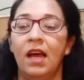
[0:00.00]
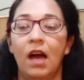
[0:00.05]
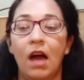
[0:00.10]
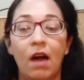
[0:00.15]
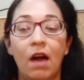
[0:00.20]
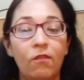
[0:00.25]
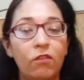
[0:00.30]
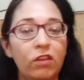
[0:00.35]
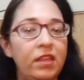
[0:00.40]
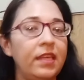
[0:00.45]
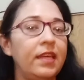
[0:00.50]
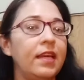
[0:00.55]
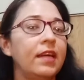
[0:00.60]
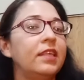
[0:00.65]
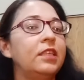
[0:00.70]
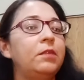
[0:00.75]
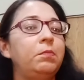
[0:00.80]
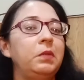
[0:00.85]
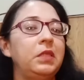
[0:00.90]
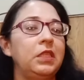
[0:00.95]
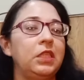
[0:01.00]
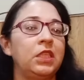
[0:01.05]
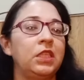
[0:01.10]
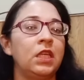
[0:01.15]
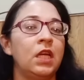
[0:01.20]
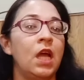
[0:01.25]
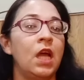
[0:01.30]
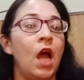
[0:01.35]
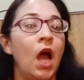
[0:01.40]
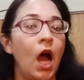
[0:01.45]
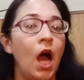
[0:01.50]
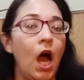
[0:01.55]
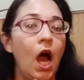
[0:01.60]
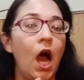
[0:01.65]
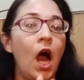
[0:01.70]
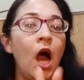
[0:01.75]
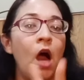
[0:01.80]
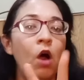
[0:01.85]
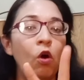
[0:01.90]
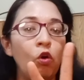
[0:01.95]
अब वो सीखेगा स्पीच आ
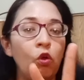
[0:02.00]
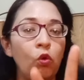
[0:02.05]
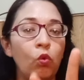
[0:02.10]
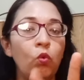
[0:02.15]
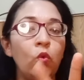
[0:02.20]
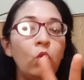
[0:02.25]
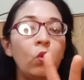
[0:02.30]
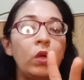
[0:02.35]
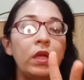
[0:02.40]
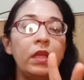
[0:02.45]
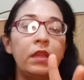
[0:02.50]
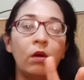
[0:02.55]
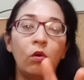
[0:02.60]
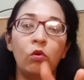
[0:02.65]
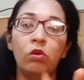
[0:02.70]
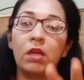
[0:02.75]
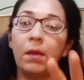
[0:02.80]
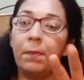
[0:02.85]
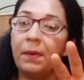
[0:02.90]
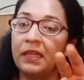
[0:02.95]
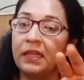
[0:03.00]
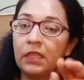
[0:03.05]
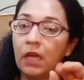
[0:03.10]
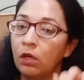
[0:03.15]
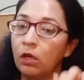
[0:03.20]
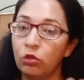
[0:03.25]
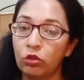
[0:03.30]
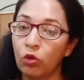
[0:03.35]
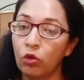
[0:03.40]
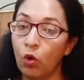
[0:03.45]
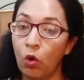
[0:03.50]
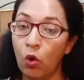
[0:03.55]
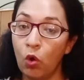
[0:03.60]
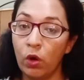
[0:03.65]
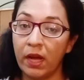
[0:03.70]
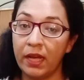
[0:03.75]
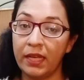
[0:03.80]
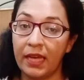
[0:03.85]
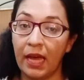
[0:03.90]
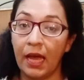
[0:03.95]
और ऊ की साउंड की पहचान उसको हो
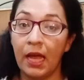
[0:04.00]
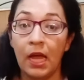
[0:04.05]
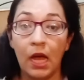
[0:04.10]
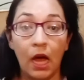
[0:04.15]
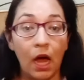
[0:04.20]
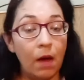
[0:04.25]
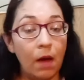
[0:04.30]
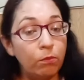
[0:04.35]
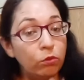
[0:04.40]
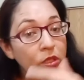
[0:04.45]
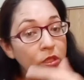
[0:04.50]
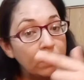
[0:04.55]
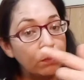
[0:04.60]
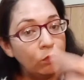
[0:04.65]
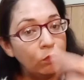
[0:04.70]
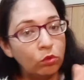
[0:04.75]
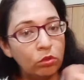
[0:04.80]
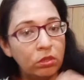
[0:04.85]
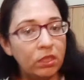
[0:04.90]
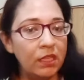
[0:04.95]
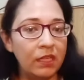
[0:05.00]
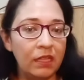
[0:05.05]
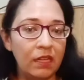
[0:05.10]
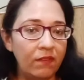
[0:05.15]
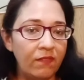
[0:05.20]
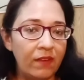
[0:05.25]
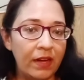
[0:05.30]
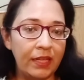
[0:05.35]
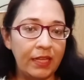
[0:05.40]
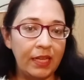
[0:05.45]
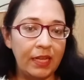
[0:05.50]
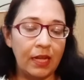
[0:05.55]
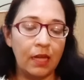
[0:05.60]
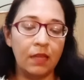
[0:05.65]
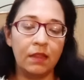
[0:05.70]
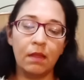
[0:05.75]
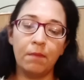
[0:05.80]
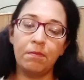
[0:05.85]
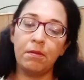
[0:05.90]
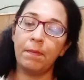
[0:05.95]
गई है अब उसके मुंह से निकलवानी है ना
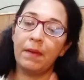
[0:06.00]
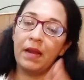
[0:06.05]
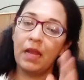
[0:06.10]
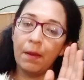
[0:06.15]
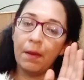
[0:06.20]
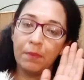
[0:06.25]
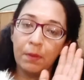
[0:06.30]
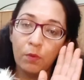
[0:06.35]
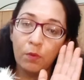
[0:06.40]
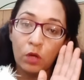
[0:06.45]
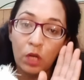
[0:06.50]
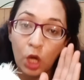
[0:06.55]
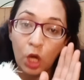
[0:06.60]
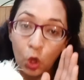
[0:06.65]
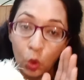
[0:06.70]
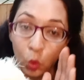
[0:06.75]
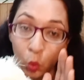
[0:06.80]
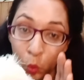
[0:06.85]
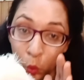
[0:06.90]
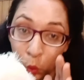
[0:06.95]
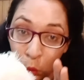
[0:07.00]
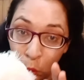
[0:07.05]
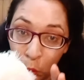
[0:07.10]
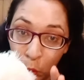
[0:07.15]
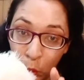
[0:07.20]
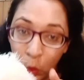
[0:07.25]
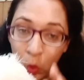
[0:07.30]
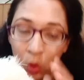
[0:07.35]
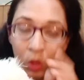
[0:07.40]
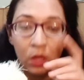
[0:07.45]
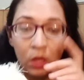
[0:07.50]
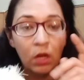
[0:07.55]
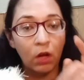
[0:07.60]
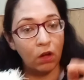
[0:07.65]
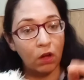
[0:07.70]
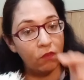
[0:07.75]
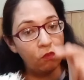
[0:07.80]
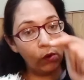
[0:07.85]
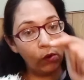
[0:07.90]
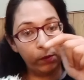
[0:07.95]
सबसे पहले आपने बोलना ऊ
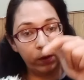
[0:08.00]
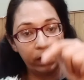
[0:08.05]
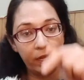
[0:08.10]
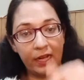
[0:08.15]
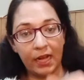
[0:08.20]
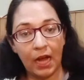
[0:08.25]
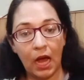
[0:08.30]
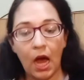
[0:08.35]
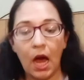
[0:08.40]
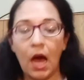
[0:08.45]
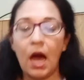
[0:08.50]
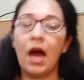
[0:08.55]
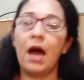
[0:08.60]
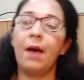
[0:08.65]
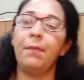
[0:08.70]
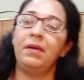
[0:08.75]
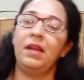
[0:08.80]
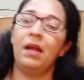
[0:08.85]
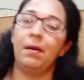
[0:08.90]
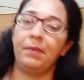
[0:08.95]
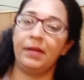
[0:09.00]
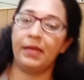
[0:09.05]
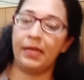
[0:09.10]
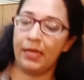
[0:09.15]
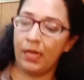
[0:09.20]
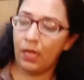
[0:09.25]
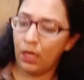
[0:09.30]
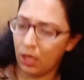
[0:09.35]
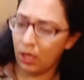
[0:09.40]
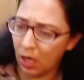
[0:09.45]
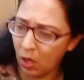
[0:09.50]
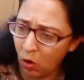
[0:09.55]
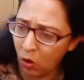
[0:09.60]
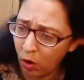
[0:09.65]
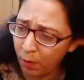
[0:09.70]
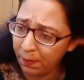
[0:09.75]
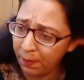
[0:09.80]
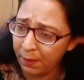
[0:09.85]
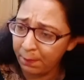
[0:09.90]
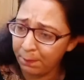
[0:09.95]
और वो बोलेगा आ फिर आपने कहना नो
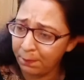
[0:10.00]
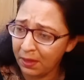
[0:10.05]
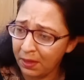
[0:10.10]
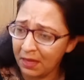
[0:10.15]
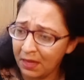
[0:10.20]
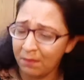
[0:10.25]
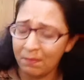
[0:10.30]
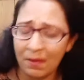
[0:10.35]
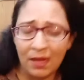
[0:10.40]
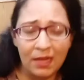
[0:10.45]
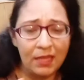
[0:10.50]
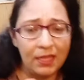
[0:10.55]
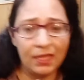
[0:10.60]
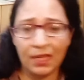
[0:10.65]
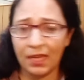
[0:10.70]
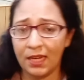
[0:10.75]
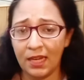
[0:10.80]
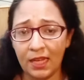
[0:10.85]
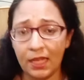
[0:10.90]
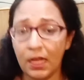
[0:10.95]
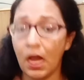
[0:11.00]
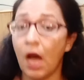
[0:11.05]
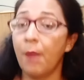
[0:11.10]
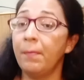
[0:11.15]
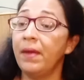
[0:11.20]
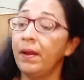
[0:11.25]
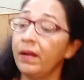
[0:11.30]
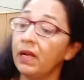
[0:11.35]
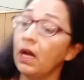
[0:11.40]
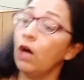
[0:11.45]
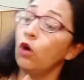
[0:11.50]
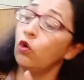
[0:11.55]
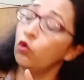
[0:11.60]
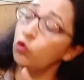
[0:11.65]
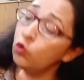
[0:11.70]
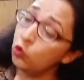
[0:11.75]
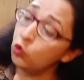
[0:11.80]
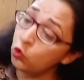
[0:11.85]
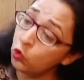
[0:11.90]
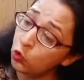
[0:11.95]
बेबी मैंने ये नहीं कहा मैंने कहा
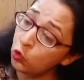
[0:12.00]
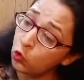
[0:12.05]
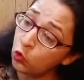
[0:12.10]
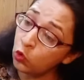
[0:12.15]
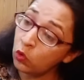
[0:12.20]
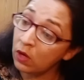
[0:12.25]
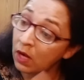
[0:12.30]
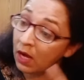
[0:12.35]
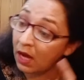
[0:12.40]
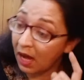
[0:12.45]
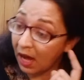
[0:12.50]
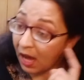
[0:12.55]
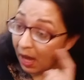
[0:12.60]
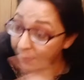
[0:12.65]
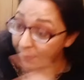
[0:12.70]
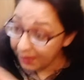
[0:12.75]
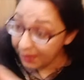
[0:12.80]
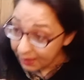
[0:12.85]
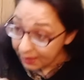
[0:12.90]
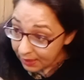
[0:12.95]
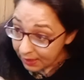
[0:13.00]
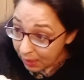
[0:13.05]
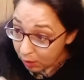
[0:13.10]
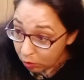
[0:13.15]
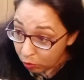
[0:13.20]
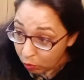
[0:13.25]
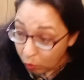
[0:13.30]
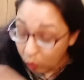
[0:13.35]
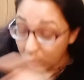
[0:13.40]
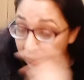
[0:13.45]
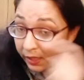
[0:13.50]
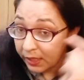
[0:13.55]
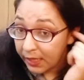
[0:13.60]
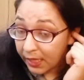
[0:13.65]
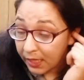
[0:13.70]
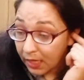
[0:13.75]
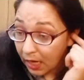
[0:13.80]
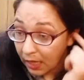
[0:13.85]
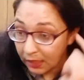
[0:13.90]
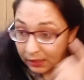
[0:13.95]
ऊ आप इससे सुनो इससे
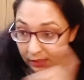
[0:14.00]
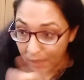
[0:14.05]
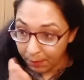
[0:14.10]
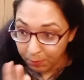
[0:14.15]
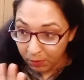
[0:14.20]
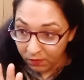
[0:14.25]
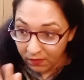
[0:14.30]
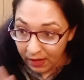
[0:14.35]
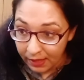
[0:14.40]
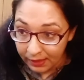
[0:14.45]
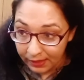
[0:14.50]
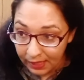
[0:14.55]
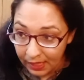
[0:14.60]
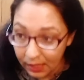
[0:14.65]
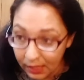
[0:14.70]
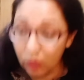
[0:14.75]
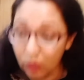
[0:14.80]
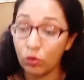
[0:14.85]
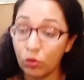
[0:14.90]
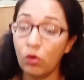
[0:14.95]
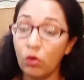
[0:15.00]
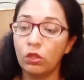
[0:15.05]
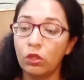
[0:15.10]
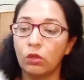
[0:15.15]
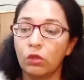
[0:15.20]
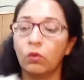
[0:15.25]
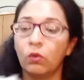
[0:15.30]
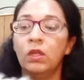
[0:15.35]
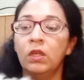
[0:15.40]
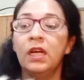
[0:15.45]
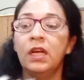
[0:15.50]
कान से आपको आवाज़ नहीं आ रही सुनो उसको